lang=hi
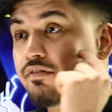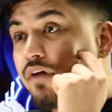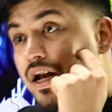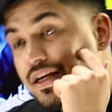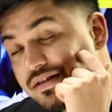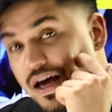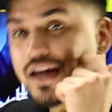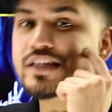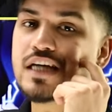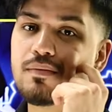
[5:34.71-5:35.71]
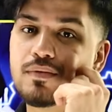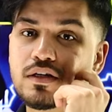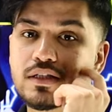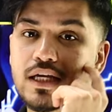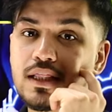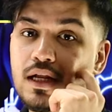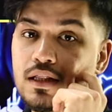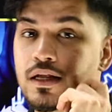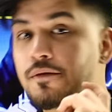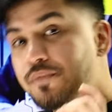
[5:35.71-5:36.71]
वाले सारे चैप्टर्स के अंदर
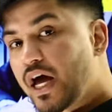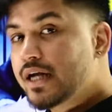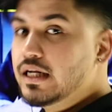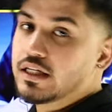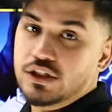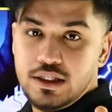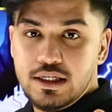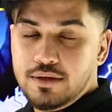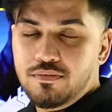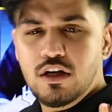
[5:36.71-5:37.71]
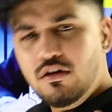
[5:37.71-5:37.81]
अंदर आने लग जाती हैं